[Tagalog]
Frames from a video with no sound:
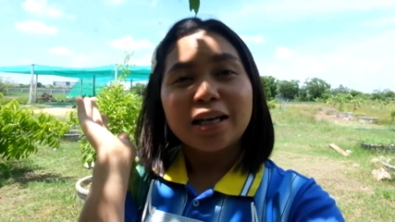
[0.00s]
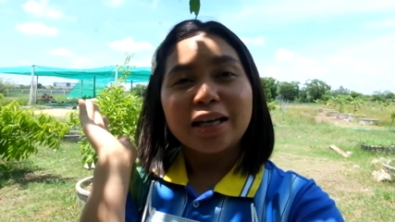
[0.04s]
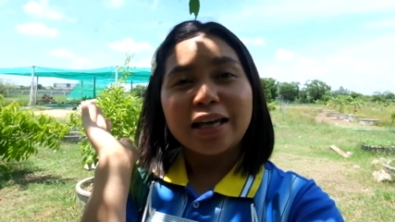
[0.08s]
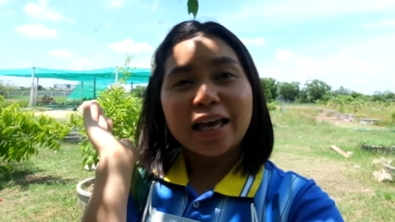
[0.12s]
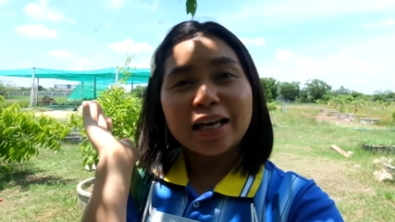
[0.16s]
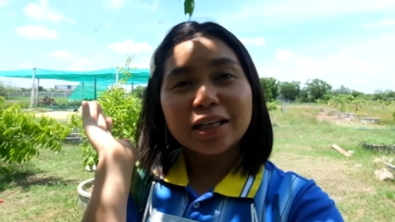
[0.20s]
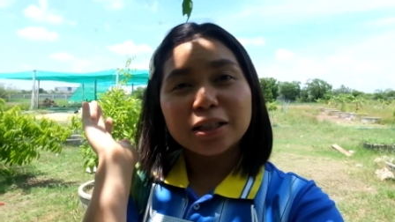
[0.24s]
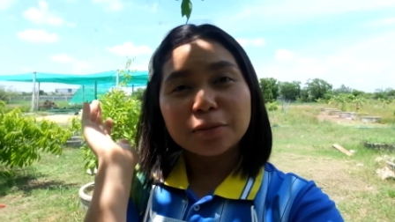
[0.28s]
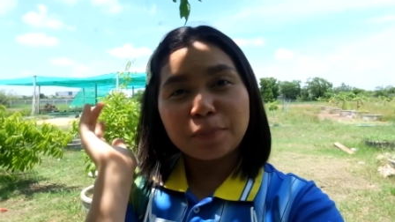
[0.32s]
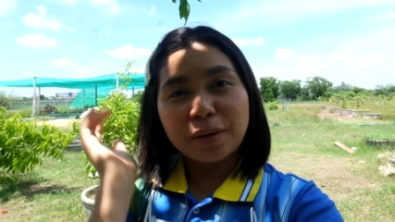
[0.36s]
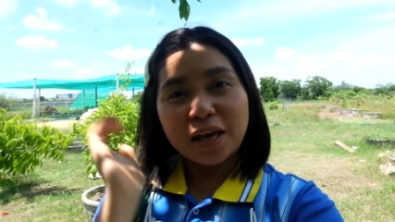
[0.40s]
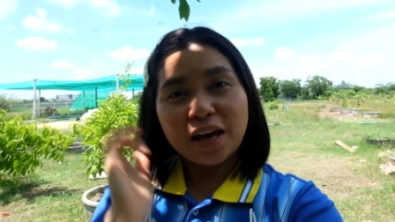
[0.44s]

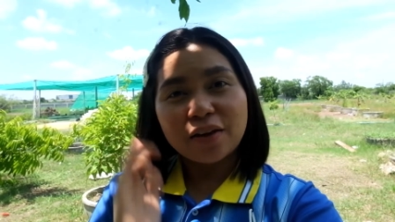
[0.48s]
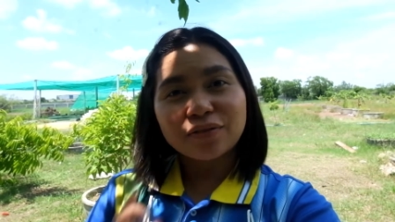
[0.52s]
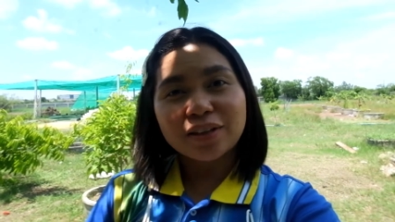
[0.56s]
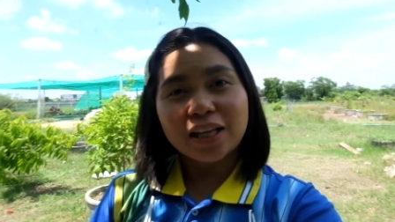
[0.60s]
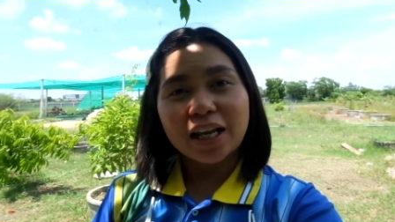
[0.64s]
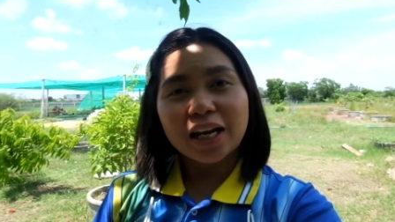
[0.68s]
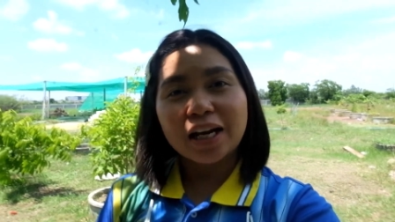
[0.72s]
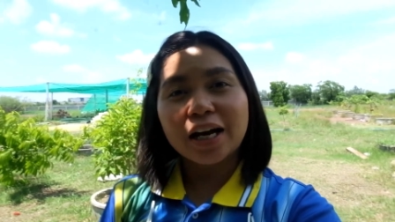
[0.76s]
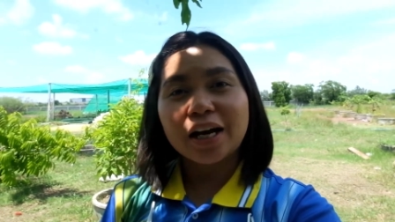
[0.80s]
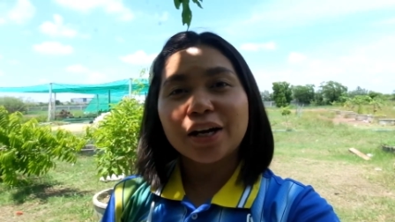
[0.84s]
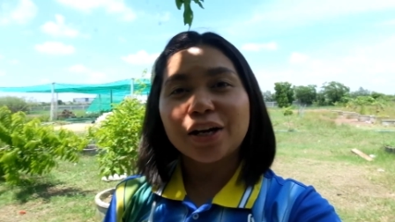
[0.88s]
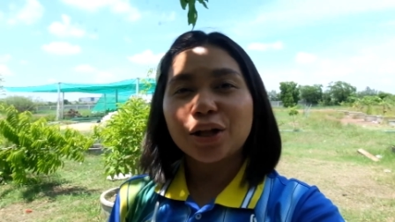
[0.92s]
SPF
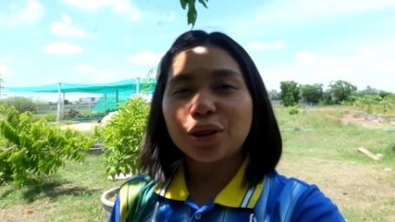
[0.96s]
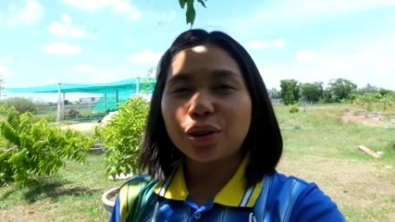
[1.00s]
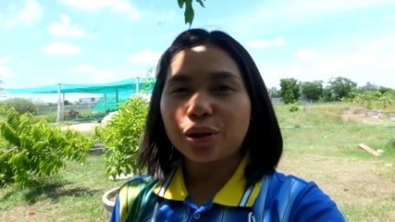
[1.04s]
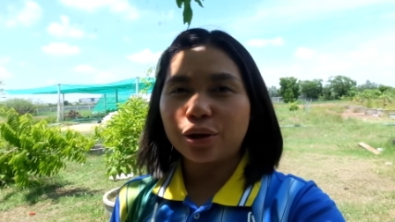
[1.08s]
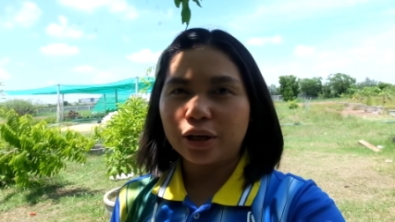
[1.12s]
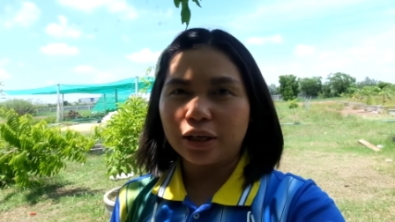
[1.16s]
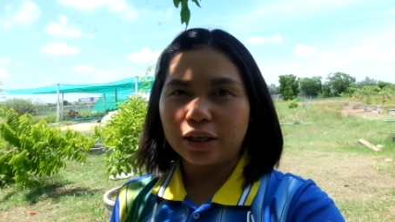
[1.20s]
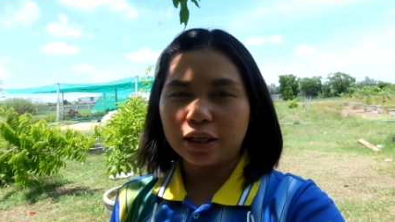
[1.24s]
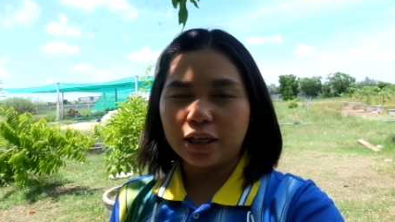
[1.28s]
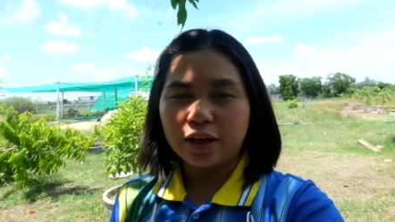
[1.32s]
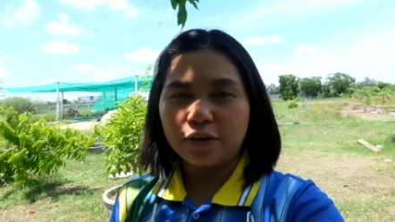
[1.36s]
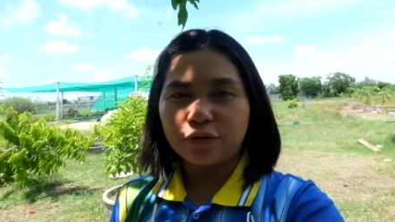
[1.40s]
talaga na
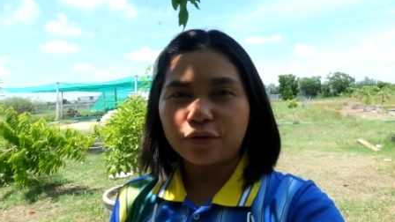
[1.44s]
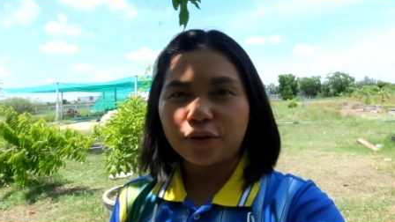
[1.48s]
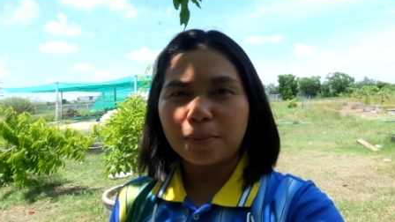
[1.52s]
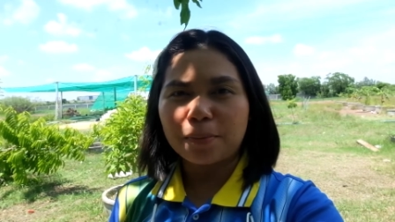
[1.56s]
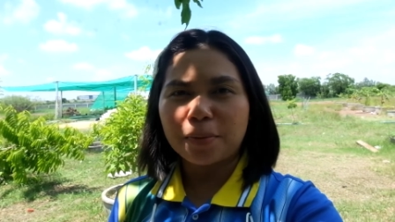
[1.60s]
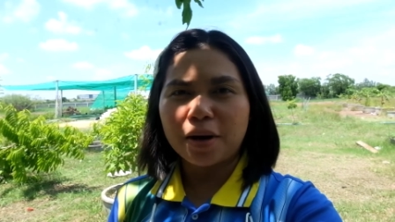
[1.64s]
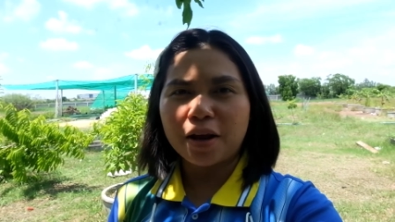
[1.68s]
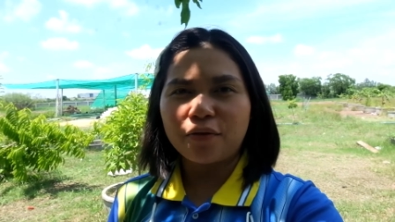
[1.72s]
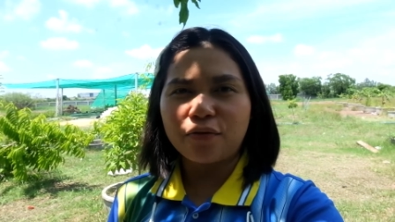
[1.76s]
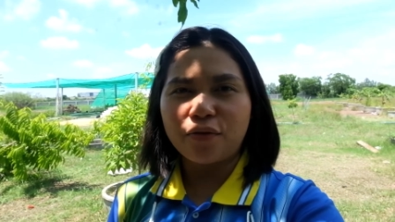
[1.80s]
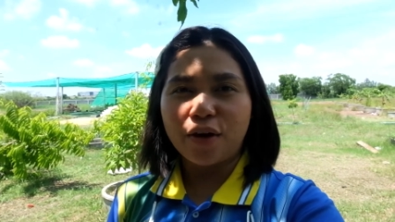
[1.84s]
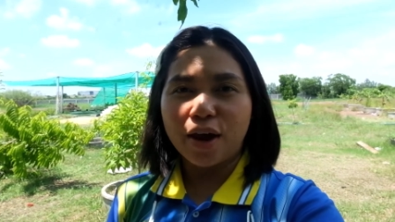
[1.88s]
30 from
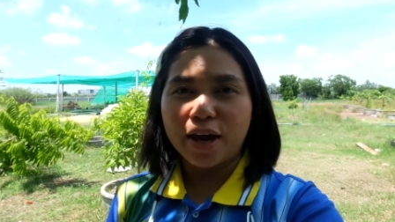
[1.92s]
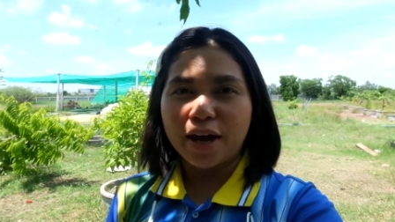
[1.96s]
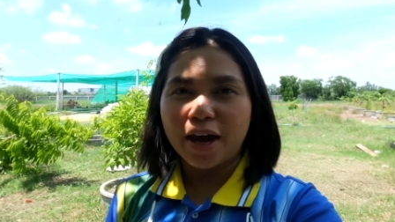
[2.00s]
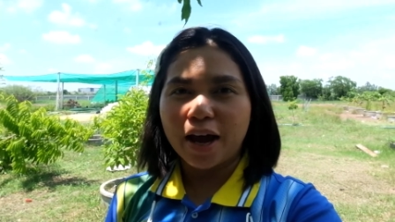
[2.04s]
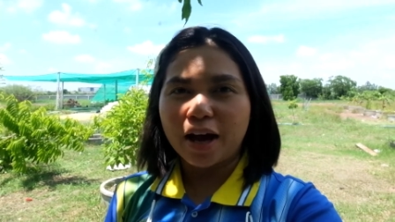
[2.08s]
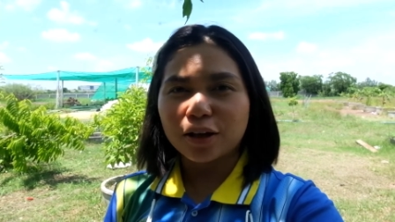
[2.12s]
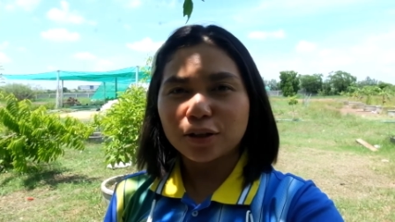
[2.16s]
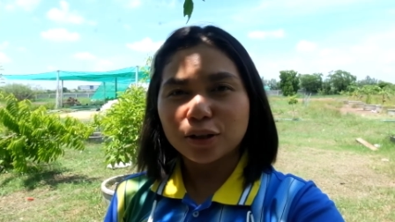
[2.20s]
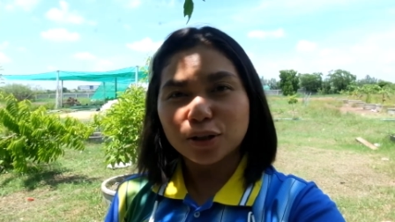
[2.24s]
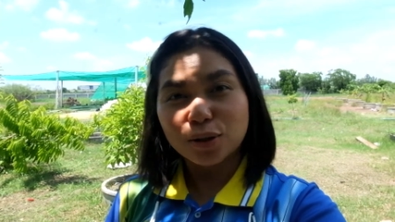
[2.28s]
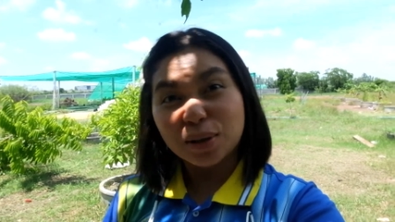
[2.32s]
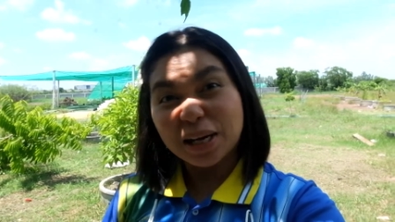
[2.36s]

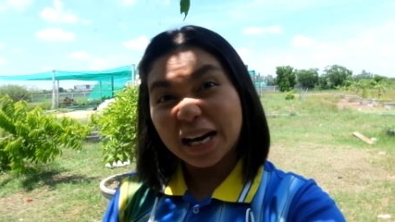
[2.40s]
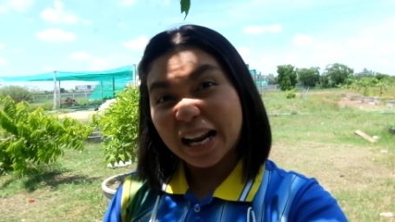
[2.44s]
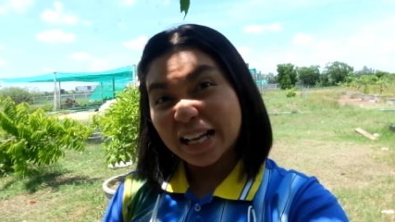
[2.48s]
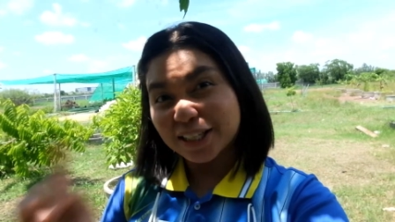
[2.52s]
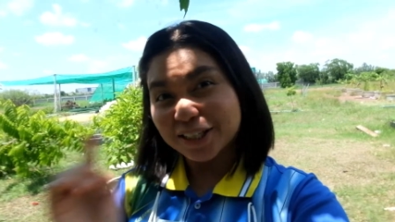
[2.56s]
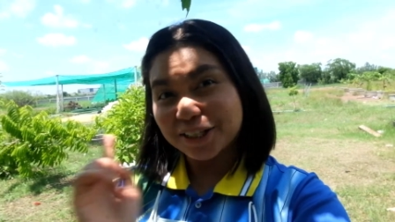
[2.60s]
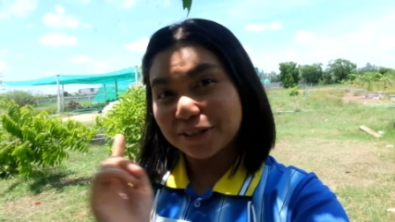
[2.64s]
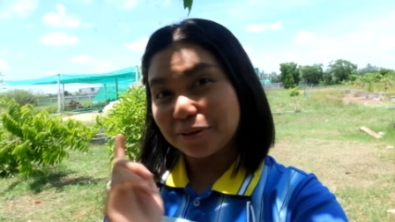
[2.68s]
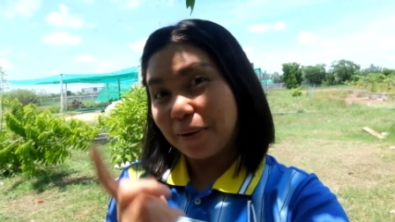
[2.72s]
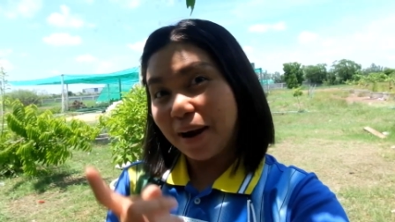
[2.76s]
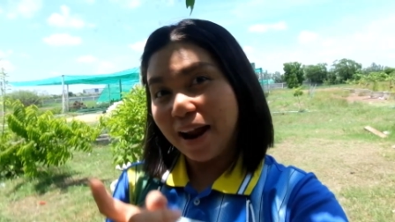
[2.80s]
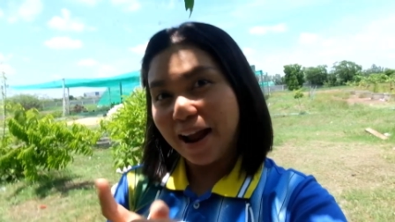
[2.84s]
Nivea so
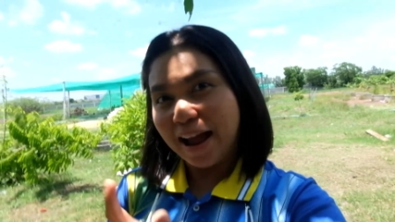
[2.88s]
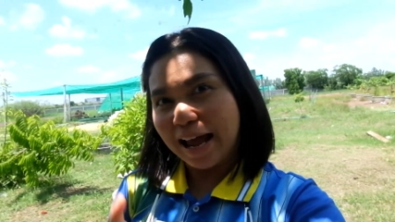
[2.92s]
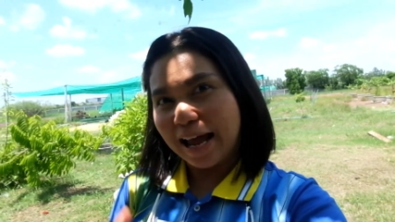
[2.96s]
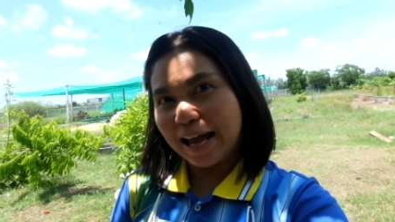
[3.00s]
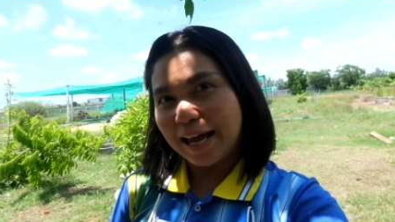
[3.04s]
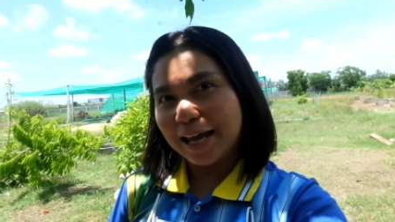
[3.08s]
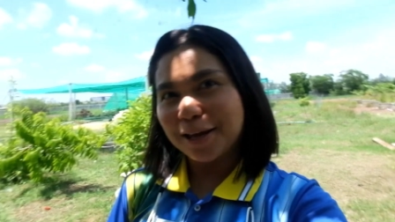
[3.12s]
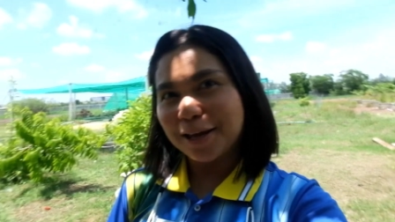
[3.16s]
let's try